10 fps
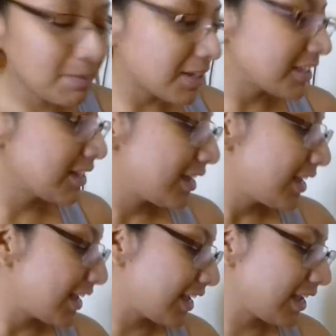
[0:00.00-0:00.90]
siamés
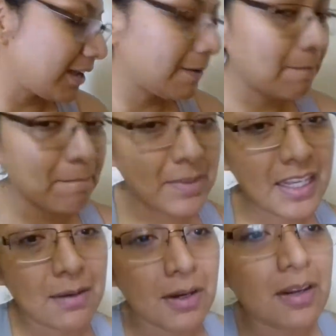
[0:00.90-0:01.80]
Em,
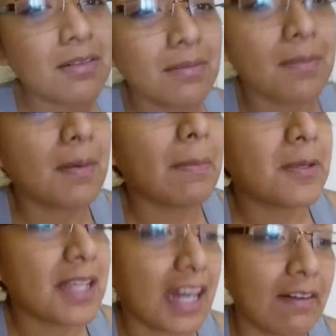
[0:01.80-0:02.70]
dije, bueno,
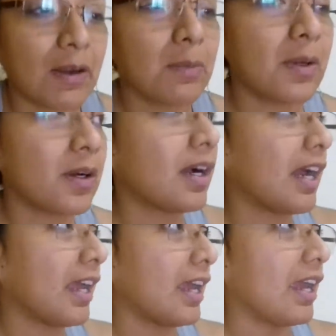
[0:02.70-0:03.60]
vamos a grabar un
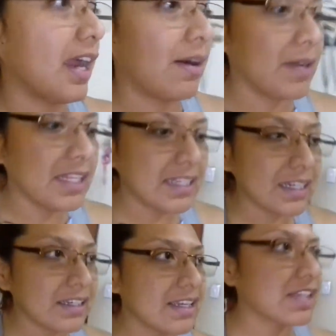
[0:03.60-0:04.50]
vlog eh,
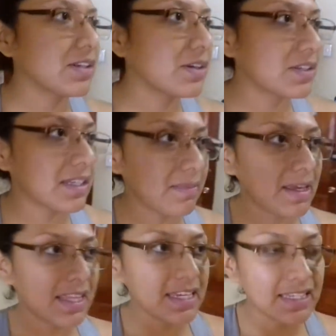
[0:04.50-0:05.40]
ahorita, ya son once y
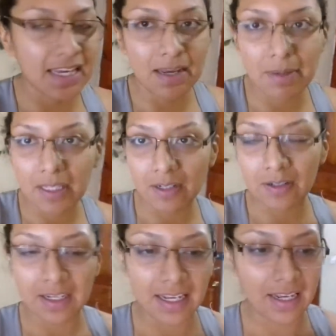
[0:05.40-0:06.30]
media, así que ya me
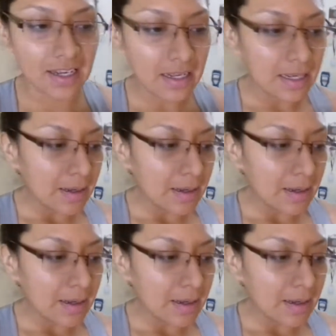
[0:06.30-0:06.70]
tengo que